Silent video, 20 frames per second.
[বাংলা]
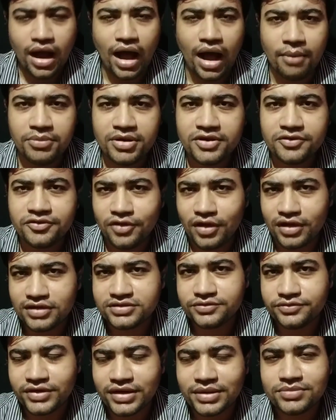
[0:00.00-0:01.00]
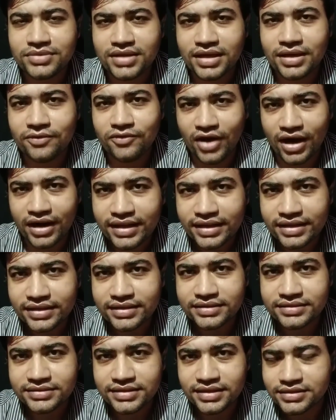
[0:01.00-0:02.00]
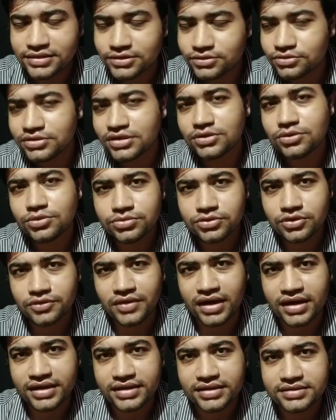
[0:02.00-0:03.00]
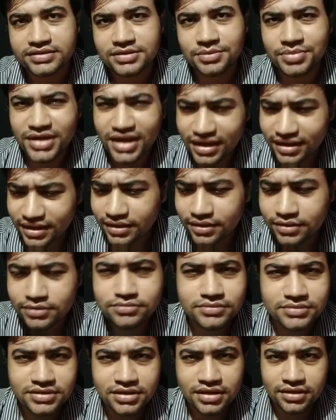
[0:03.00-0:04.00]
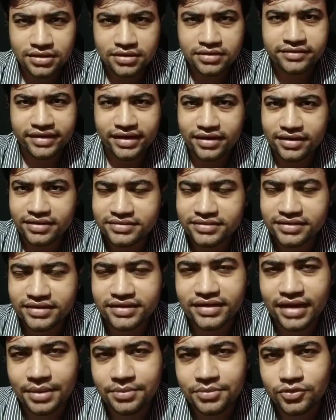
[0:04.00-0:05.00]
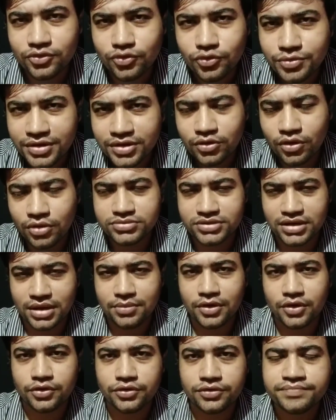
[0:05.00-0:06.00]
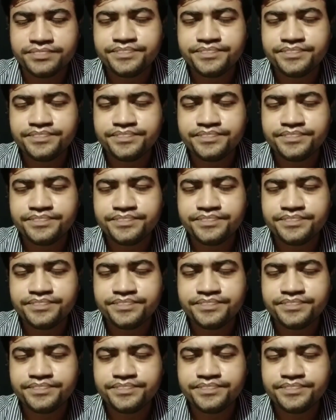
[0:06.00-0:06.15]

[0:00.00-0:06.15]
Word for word: আবির ফার্স্ট ফ্রেম থেকে ফাটিয়ে দিচ্ছে যিশু সেনগুপ্ত ফাটিয়ে দিচ্ছে প্রিয়াঙ্কা ট্রেলারের স্ক্রিন টাইমটা খুবই কম সামান্য